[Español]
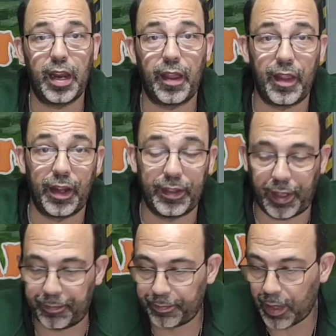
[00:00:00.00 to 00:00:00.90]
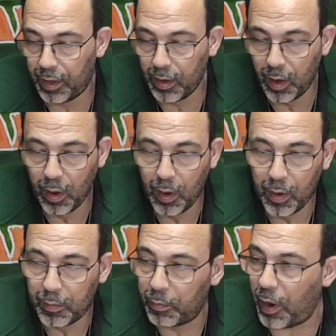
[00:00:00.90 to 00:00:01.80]
hayan adelante.
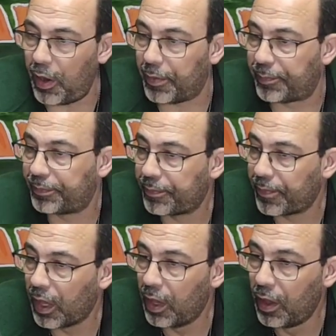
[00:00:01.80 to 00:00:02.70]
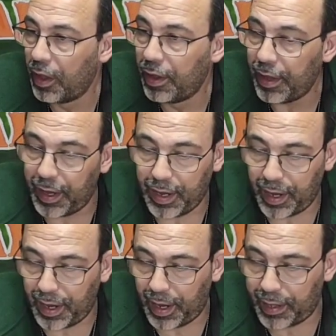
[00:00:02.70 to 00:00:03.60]
Bueno,
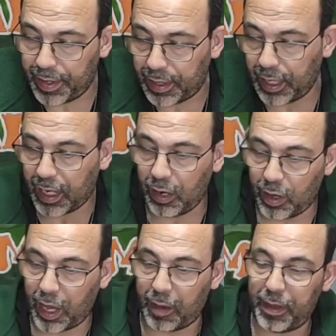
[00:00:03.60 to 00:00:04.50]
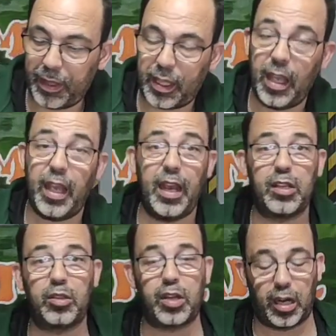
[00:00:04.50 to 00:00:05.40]
eh, decir que lógicamente
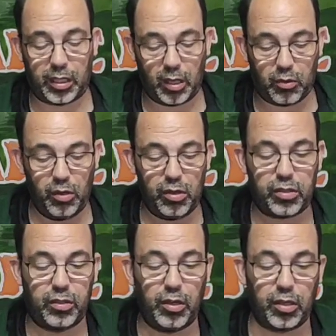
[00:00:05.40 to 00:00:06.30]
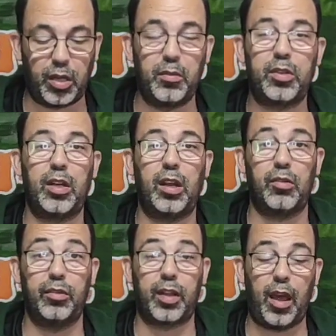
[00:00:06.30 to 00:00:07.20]
estos artículos los hemos
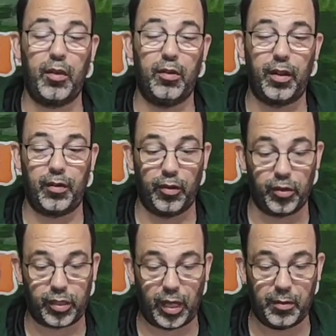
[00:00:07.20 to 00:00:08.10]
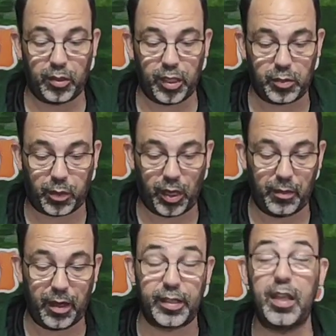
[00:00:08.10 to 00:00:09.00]
encontrado o los tenemos
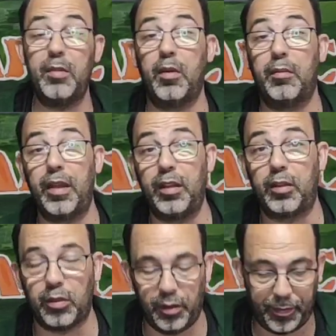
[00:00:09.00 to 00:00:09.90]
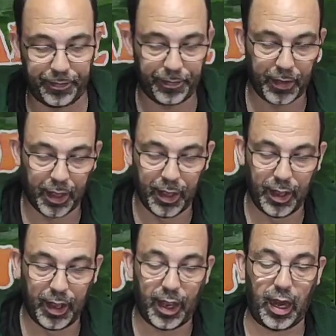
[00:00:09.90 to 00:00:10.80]
disponibles de momento
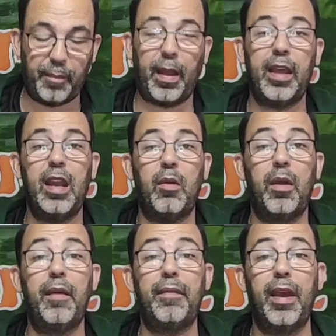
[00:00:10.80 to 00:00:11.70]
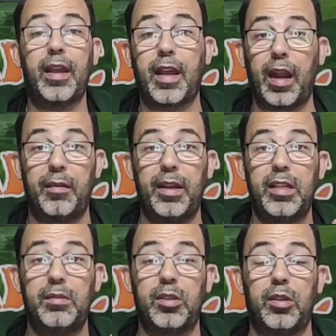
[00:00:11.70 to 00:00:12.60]
en la página web de
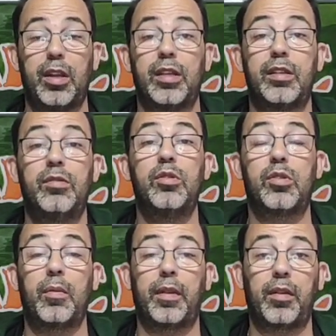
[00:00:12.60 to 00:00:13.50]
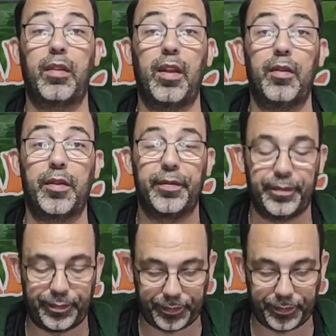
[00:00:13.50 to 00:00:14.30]
Carabinas y Visores, nuestro patrocinador.